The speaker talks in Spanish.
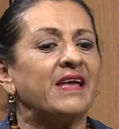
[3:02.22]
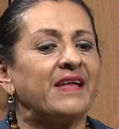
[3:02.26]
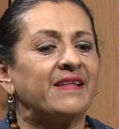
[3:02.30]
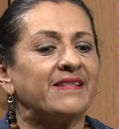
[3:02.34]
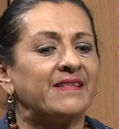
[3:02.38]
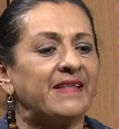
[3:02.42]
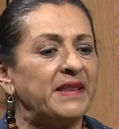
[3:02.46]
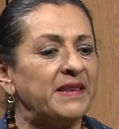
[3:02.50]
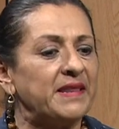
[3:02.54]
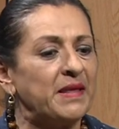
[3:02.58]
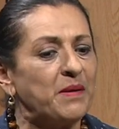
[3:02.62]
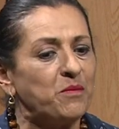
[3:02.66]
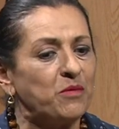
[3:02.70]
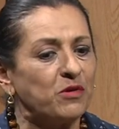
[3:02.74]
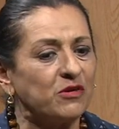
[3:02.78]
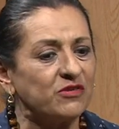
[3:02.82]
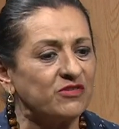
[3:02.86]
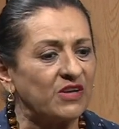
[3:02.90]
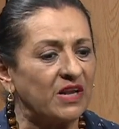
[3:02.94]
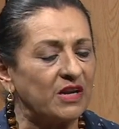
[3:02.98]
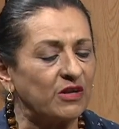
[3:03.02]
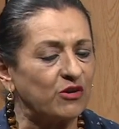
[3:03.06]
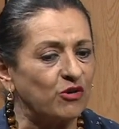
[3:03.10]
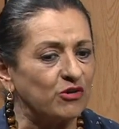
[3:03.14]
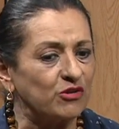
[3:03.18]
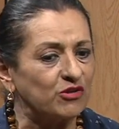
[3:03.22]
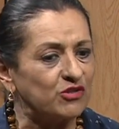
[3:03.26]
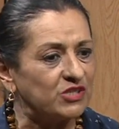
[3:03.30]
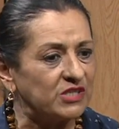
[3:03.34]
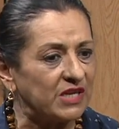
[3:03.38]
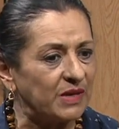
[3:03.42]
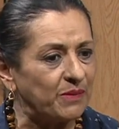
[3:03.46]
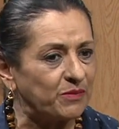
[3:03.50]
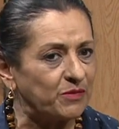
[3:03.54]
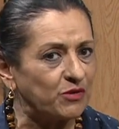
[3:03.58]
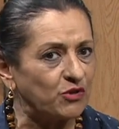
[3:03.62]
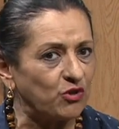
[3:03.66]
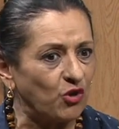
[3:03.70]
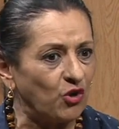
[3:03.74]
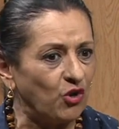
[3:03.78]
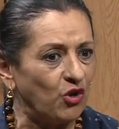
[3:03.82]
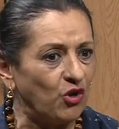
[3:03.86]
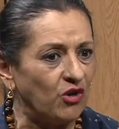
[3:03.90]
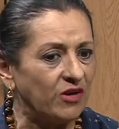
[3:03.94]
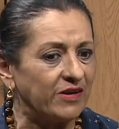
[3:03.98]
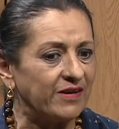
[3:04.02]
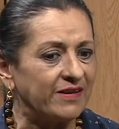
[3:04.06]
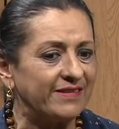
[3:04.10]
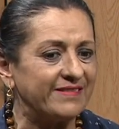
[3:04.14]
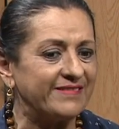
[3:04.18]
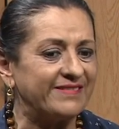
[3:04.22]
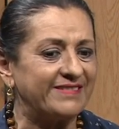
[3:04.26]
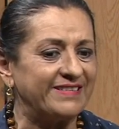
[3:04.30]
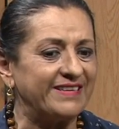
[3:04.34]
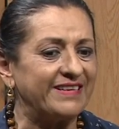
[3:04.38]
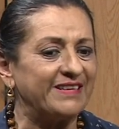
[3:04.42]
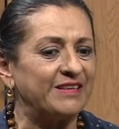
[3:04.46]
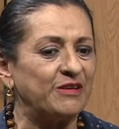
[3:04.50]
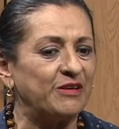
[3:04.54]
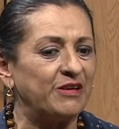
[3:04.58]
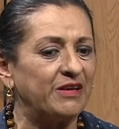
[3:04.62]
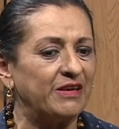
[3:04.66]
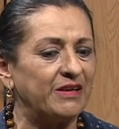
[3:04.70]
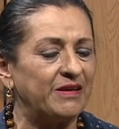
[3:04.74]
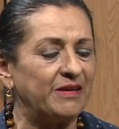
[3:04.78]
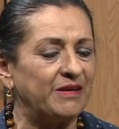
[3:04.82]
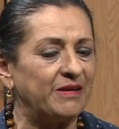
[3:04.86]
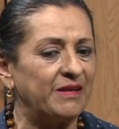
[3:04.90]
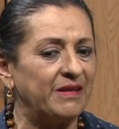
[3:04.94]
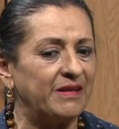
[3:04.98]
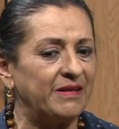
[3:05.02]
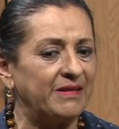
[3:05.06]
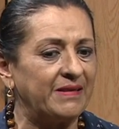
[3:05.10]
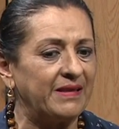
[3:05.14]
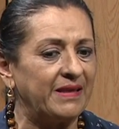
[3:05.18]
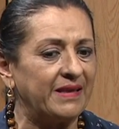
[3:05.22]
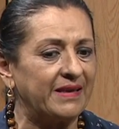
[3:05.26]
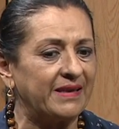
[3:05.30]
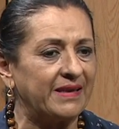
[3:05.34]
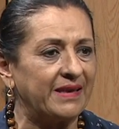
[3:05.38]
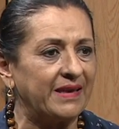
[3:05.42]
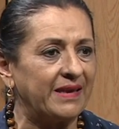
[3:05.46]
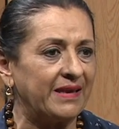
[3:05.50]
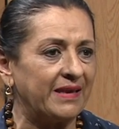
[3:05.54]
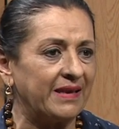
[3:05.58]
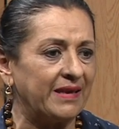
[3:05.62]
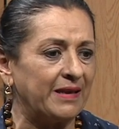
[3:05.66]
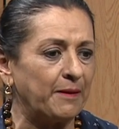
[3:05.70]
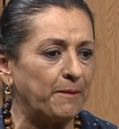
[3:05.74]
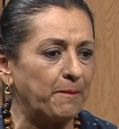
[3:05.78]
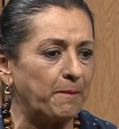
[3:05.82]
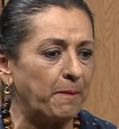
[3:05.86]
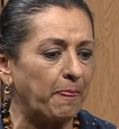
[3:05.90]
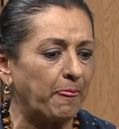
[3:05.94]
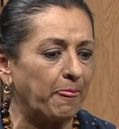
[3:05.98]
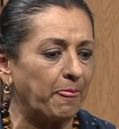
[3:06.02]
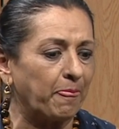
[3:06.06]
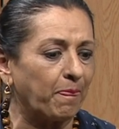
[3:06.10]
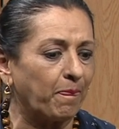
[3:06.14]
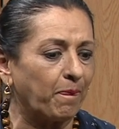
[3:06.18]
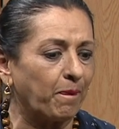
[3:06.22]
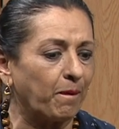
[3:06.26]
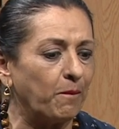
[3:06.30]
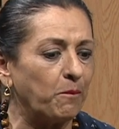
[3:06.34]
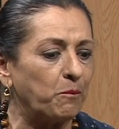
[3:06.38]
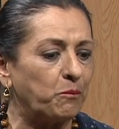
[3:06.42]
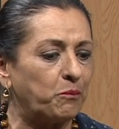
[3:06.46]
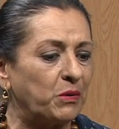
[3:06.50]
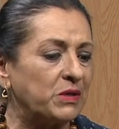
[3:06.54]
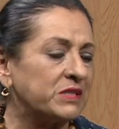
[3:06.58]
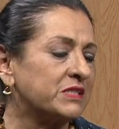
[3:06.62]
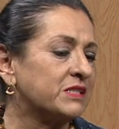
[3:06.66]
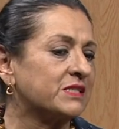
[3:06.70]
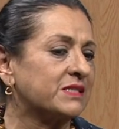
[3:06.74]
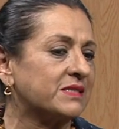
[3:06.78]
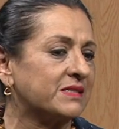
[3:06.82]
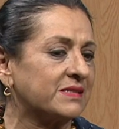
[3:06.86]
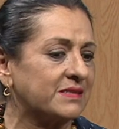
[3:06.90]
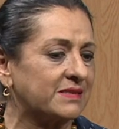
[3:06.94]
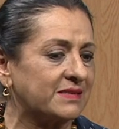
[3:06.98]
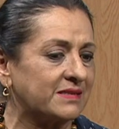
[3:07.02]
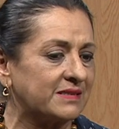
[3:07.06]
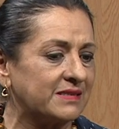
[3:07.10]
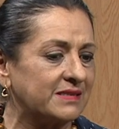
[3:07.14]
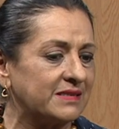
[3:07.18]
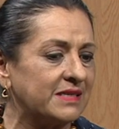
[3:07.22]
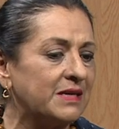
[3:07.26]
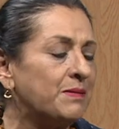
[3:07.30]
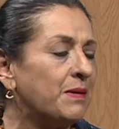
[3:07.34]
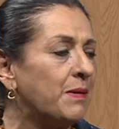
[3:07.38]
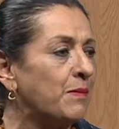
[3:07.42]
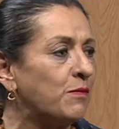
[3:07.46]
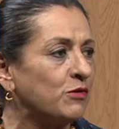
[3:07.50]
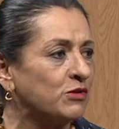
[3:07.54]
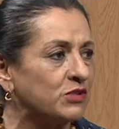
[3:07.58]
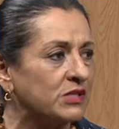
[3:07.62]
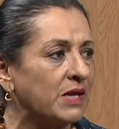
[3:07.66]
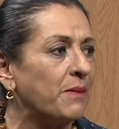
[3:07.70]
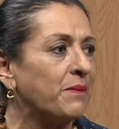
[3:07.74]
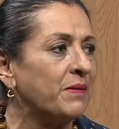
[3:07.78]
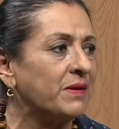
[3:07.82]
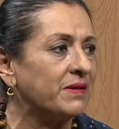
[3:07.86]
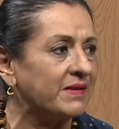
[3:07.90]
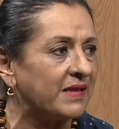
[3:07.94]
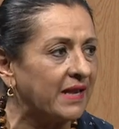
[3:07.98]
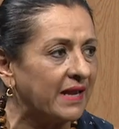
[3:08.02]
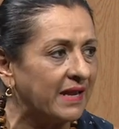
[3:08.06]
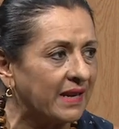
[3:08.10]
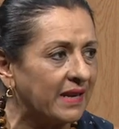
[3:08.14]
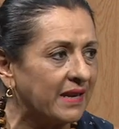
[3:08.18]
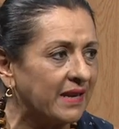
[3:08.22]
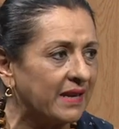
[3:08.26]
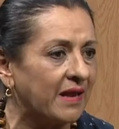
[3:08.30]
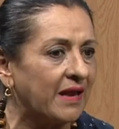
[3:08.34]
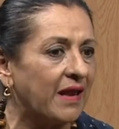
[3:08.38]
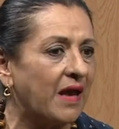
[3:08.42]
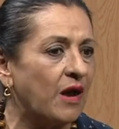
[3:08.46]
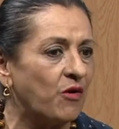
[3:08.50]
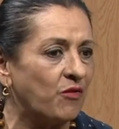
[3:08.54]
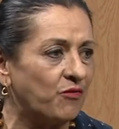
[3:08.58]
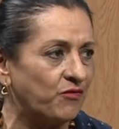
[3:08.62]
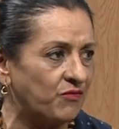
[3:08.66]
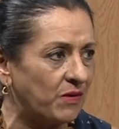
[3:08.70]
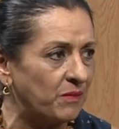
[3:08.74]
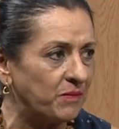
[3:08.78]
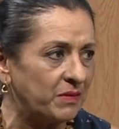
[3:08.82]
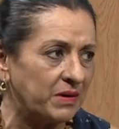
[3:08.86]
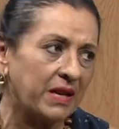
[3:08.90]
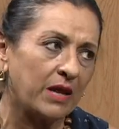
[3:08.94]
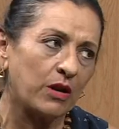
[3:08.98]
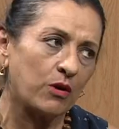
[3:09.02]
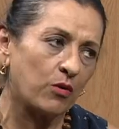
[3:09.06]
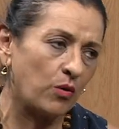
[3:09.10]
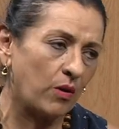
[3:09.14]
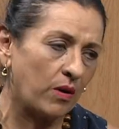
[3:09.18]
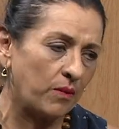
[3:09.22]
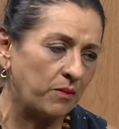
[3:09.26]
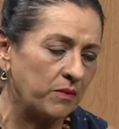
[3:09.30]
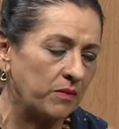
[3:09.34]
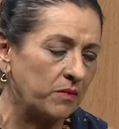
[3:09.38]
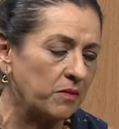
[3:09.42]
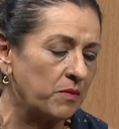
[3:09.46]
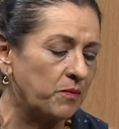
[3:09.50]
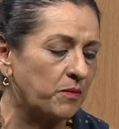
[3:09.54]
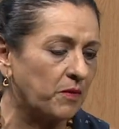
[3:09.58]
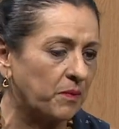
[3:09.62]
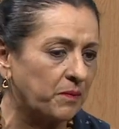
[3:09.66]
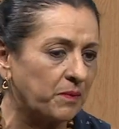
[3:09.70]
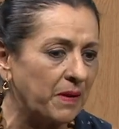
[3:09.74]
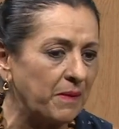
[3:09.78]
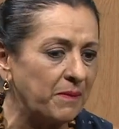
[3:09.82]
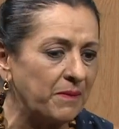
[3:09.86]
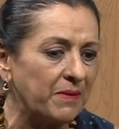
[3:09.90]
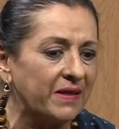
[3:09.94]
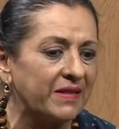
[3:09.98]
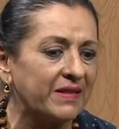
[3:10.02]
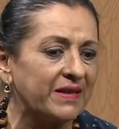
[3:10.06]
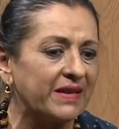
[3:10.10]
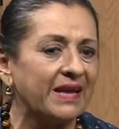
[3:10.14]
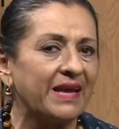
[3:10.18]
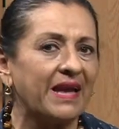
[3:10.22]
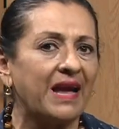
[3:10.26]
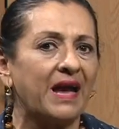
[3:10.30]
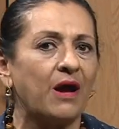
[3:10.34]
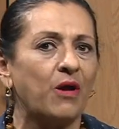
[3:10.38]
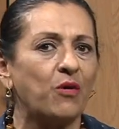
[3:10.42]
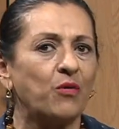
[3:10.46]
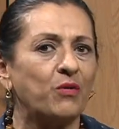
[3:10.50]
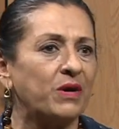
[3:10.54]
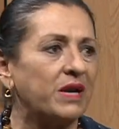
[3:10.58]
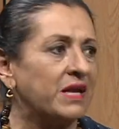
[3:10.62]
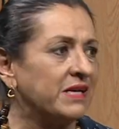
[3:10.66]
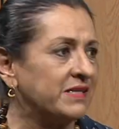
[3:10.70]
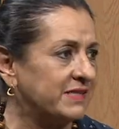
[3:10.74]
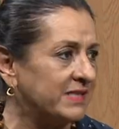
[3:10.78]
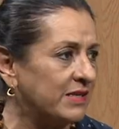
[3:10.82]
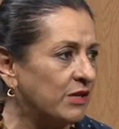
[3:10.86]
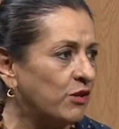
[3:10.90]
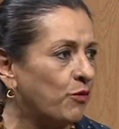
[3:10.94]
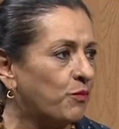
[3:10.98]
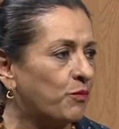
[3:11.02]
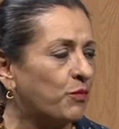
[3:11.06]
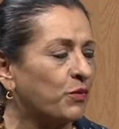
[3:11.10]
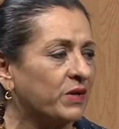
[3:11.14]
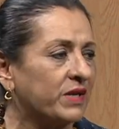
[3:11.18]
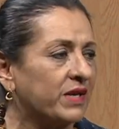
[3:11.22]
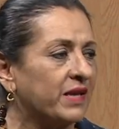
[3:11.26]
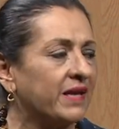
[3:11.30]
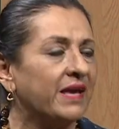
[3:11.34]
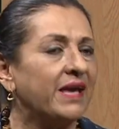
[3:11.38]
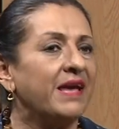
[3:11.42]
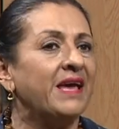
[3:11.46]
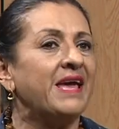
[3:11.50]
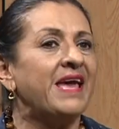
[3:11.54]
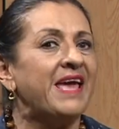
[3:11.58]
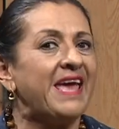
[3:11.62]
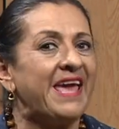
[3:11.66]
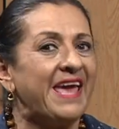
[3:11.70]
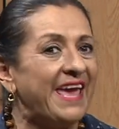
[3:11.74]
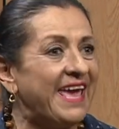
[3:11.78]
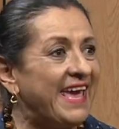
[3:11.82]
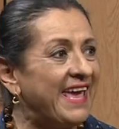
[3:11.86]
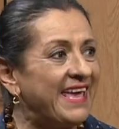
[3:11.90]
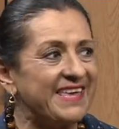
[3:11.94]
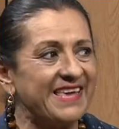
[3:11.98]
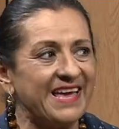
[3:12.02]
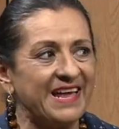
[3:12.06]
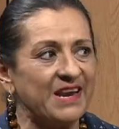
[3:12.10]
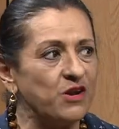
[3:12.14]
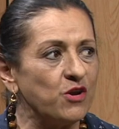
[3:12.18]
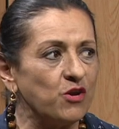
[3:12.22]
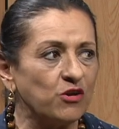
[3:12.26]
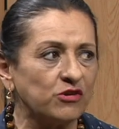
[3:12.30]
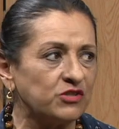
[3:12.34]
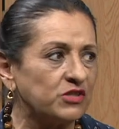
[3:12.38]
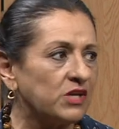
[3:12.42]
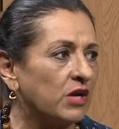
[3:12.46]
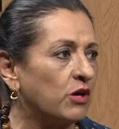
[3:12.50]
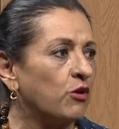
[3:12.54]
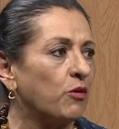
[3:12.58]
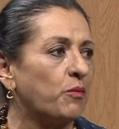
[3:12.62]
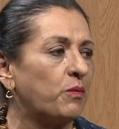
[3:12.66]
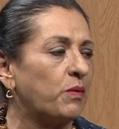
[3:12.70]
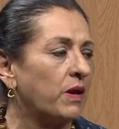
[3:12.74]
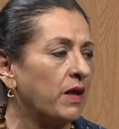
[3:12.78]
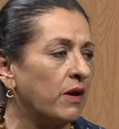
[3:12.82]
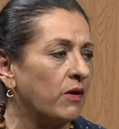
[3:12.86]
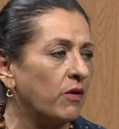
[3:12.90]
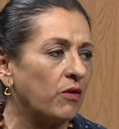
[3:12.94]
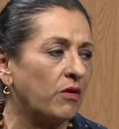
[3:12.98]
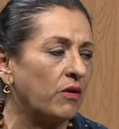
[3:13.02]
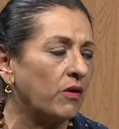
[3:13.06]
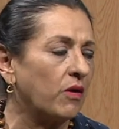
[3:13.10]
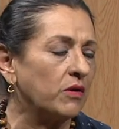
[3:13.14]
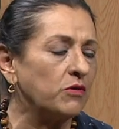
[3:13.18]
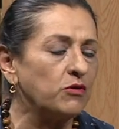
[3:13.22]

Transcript: tenemos el concepto eh, eh, de que, pues, íbamos a meter a un familiar o a mi propia madre a un asilo porque ella no se acopló